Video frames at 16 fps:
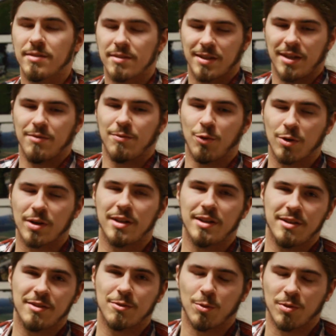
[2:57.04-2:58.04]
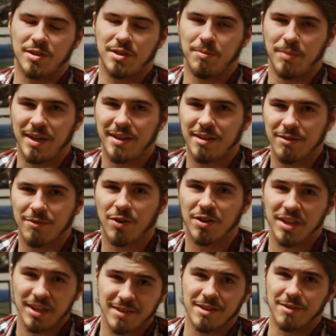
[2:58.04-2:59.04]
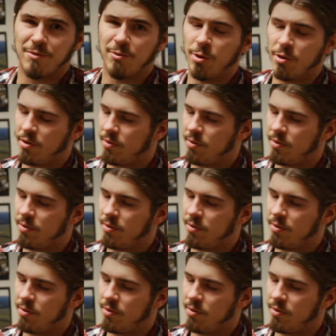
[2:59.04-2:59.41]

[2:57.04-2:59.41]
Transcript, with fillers: wenn es dann wirklich durch die Medien vernichtet